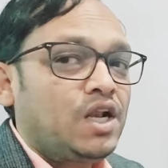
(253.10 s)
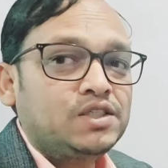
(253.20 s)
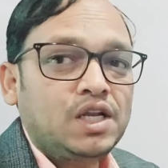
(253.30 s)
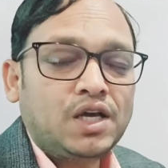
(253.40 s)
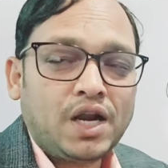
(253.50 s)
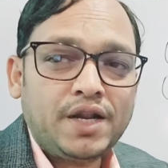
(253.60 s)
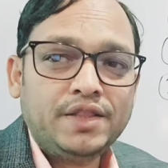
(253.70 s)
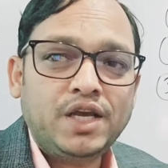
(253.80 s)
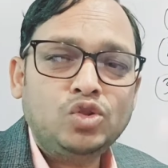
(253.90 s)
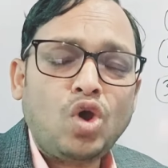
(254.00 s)
सिलेक्शन कर
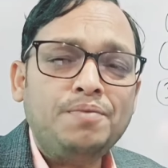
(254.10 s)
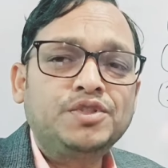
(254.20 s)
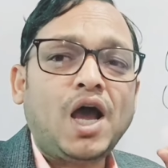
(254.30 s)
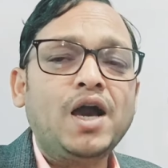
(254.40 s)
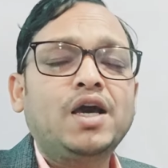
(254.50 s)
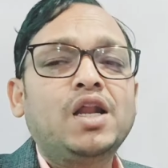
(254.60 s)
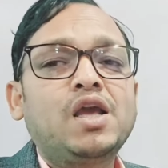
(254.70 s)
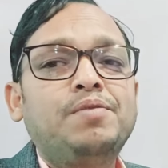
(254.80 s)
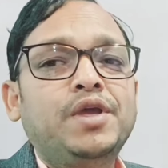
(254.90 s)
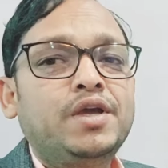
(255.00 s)
लेते हैं तो आप चाह
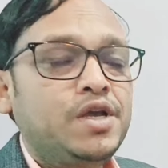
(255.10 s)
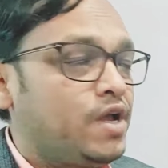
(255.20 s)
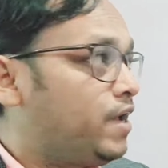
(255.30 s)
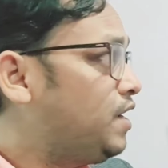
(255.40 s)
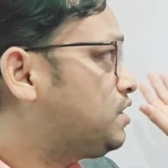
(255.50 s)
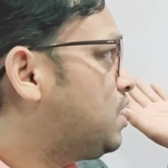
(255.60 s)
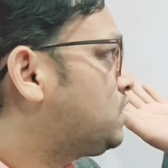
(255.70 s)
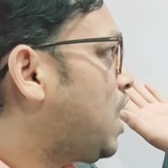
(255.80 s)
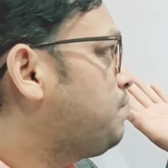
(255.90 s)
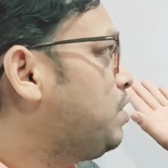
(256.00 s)
करके भी इस
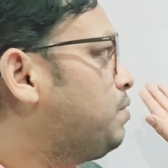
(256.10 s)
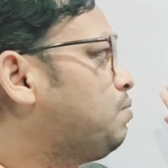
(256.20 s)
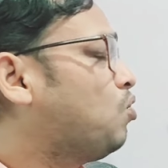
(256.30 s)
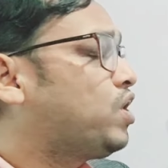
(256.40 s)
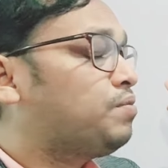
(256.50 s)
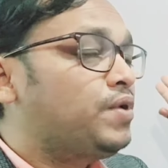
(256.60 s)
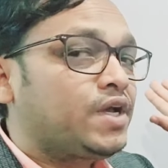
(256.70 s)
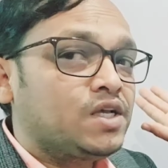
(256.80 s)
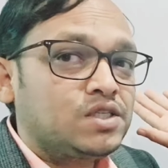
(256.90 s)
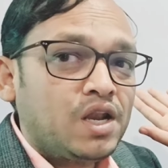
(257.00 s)
एस आई पी में
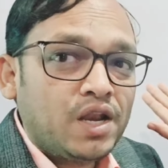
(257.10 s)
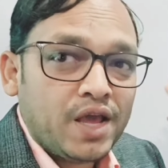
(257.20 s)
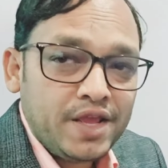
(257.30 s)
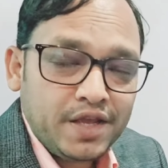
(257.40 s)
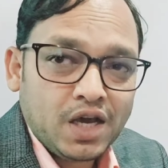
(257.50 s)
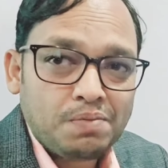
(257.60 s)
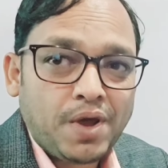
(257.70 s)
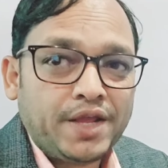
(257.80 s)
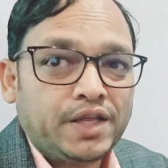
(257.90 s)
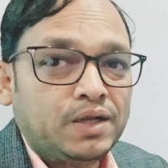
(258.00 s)
मॉडिफिकेशन नहीं कर
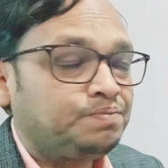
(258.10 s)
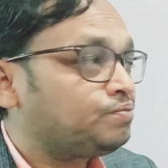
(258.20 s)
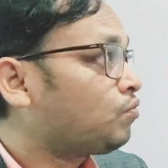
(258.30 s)
पाएंगे